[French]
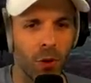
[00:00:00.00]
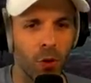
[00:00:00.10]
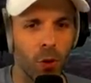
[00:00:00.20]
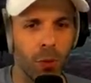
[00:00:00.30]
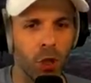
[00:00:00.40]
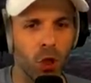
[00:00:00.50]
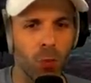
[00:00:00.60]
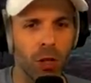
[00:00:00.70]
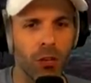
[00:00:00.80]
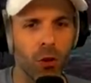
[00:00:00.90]
Le punch hole,
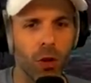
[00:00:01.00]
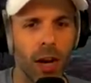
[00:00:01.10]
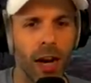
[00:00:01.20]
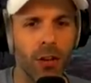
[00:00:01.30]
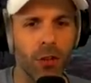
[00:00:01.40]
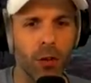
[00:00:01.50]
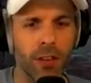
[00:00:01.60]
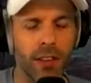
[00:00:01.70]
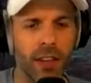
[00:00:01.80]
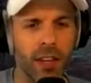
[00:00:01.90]
bullet hole. Attention à
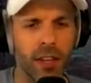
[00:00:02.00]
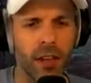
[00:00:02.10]
ça.